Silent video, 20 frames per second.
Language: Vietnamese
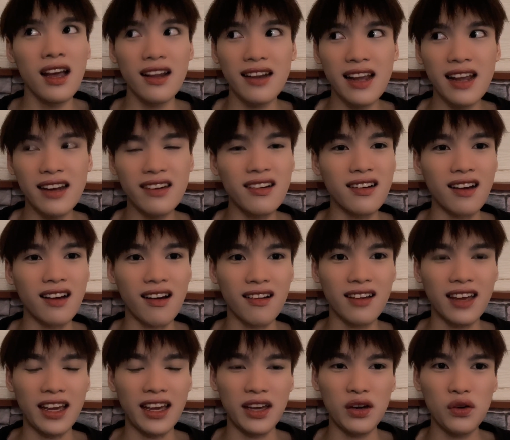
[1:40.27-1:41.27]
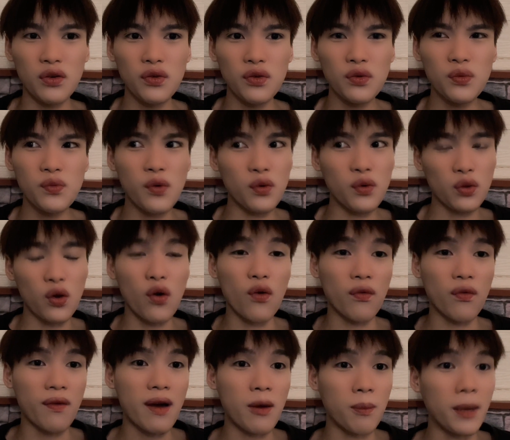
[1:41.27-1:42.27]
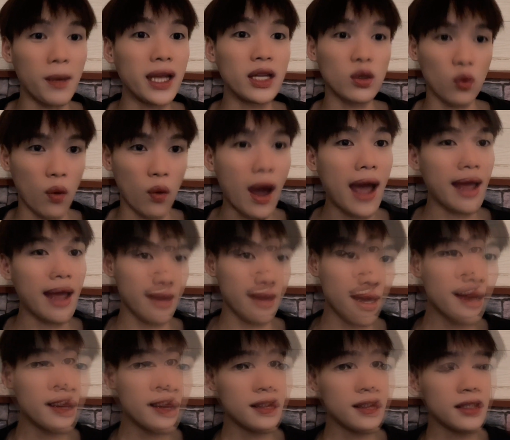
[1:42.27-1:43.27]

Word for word: nên đừng có kiểu phụ thuộc vào mình quá nhé